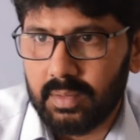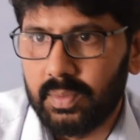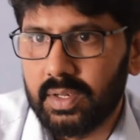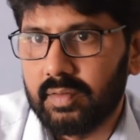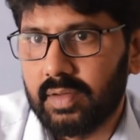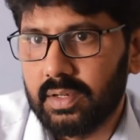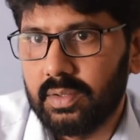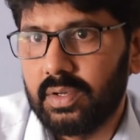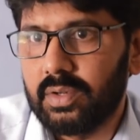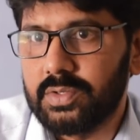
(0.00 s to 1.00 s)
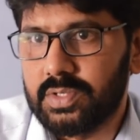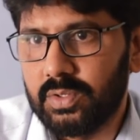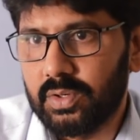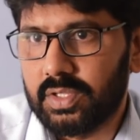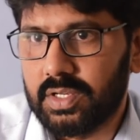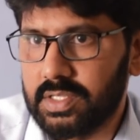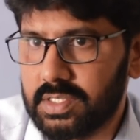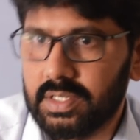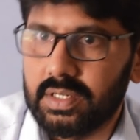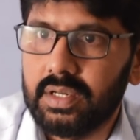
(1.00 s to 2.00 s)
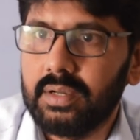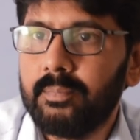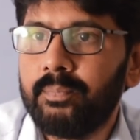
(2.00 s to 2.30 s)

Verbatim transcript: డబ్బుల్ని వాళ్ళు ఇంట్లో నుంచి దొంగతనం చేసినట్టుగా